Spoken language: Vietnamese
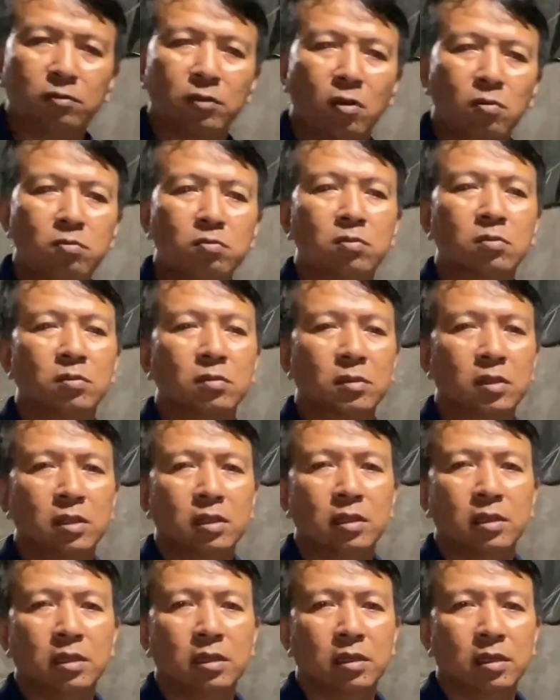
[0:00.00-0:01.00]
đúng
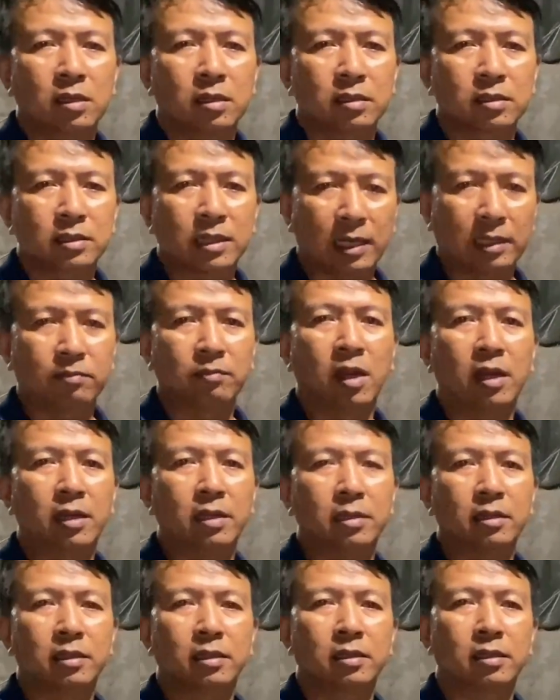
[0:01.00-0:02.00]
sạch
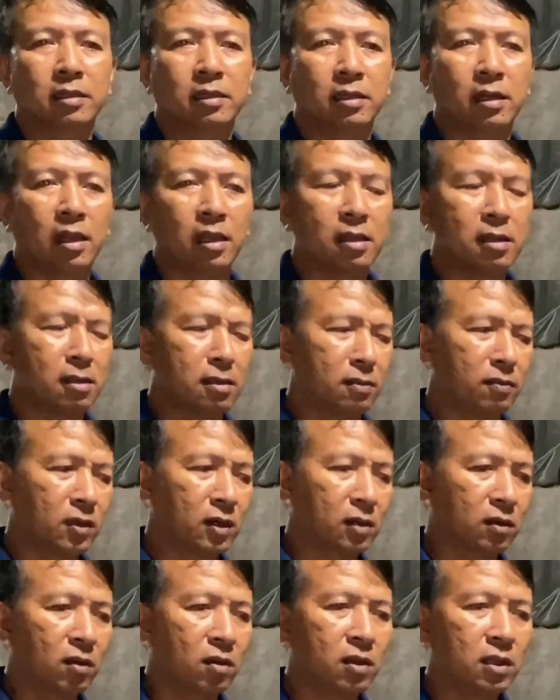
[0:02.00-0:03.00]
bệnh thì
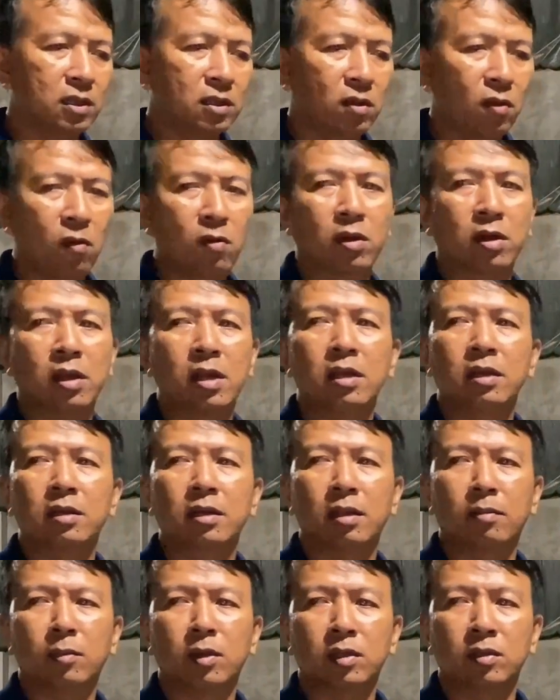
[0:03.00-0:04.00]
mình có cái chuồng nữa
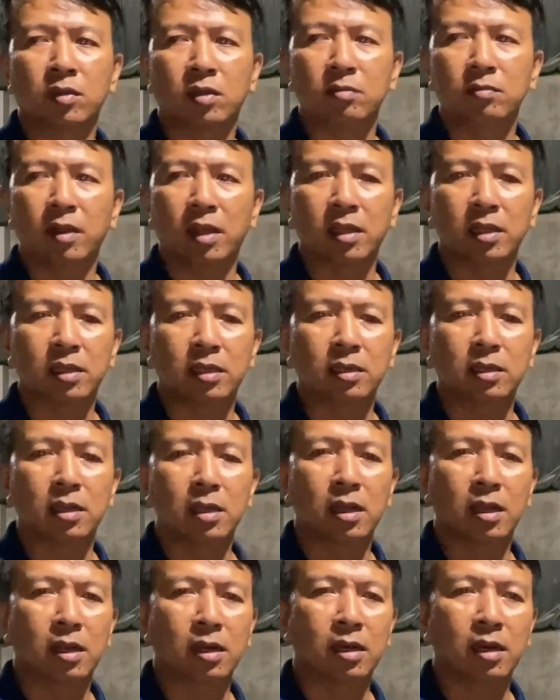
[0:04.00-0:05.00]
là mình chuẩn bị
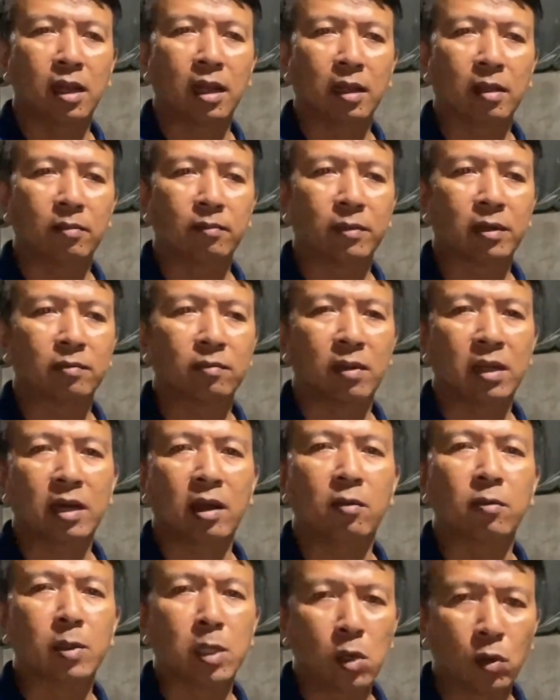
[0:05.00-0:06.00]
là mình bắt
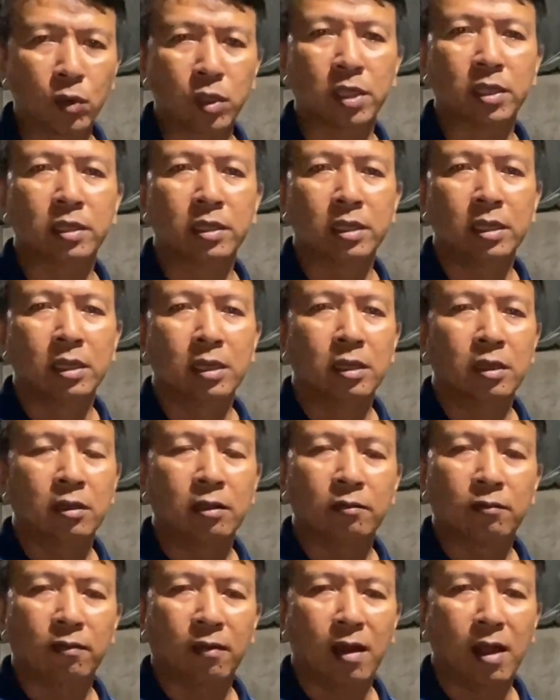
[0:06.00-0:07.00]
đầu mình nuôi.
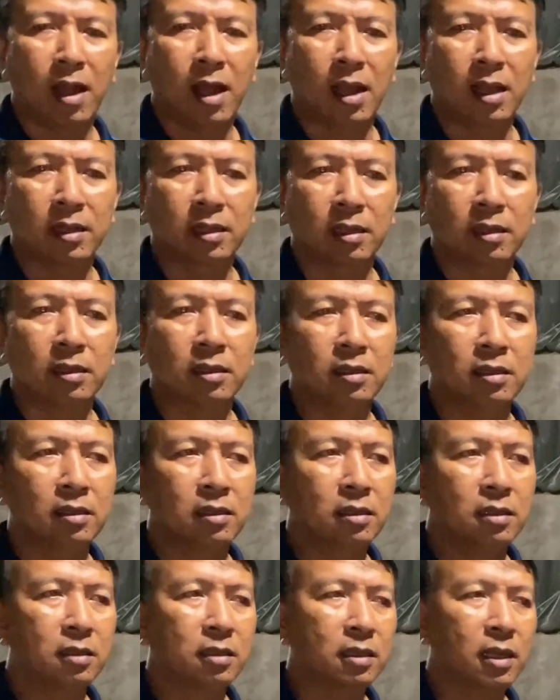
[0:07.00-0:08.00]
Và những
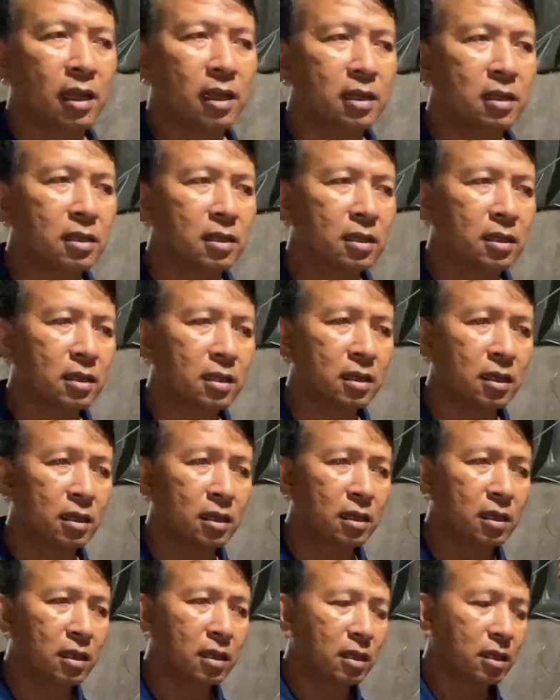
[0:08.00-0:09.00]
cái
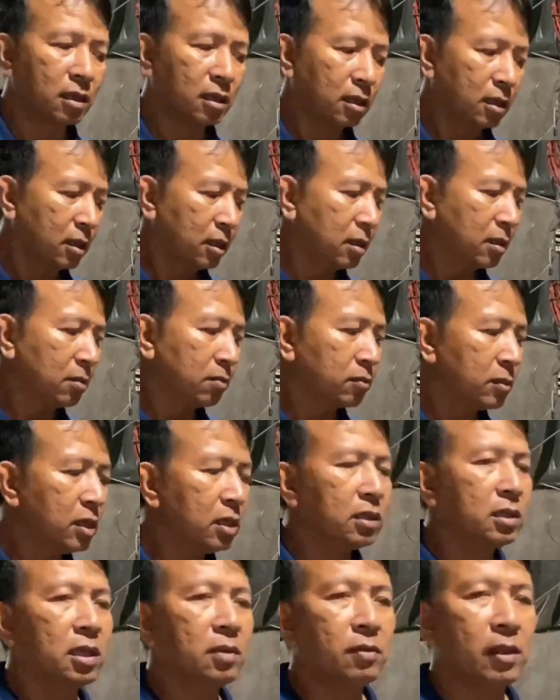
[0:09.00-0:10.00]

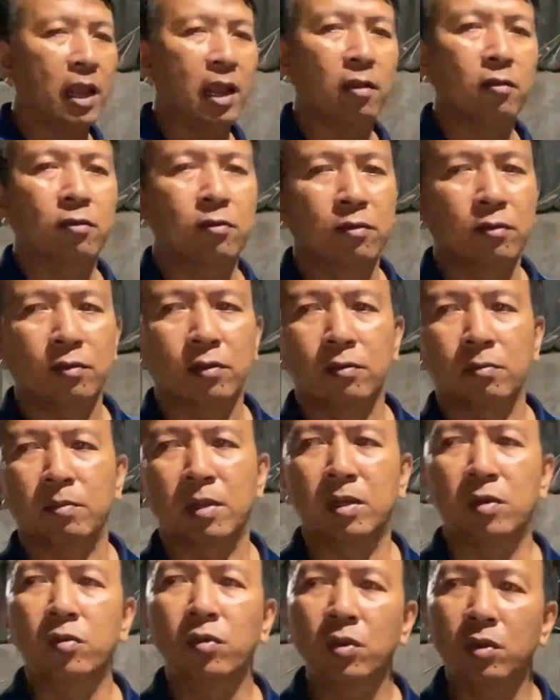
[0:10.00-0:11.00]
bước tiếp theo
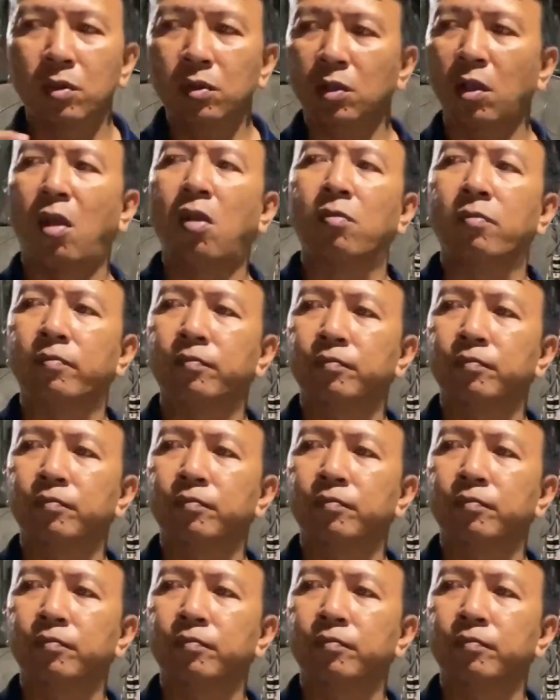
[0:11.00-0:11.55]
mình nuôi con trồn,